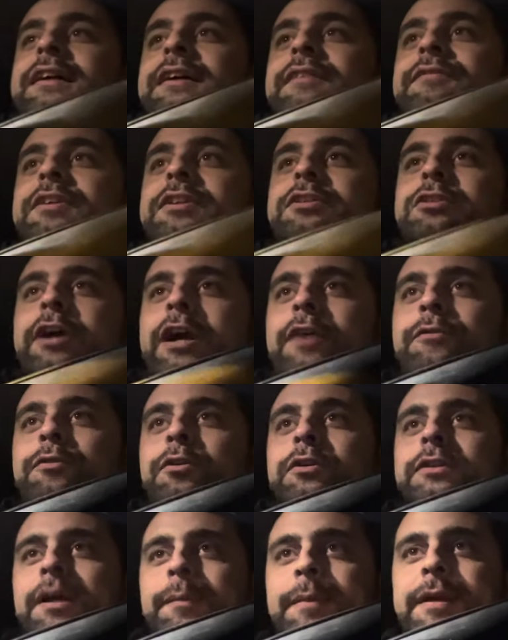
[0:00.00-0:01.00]
Vittoria
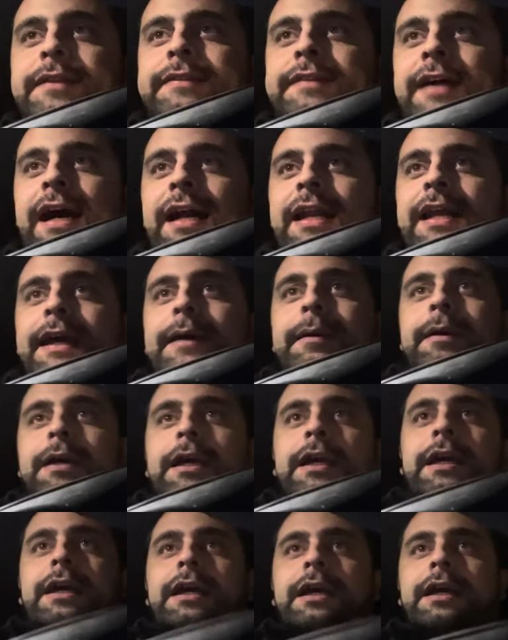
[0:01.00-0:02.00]
fondamentale,
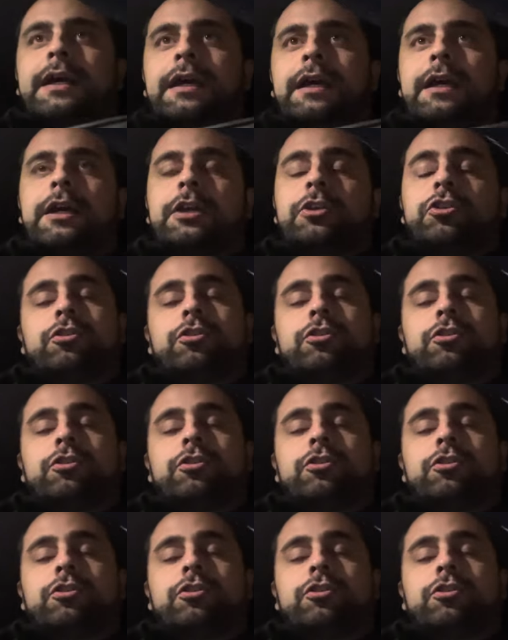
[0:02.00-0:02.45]
eh,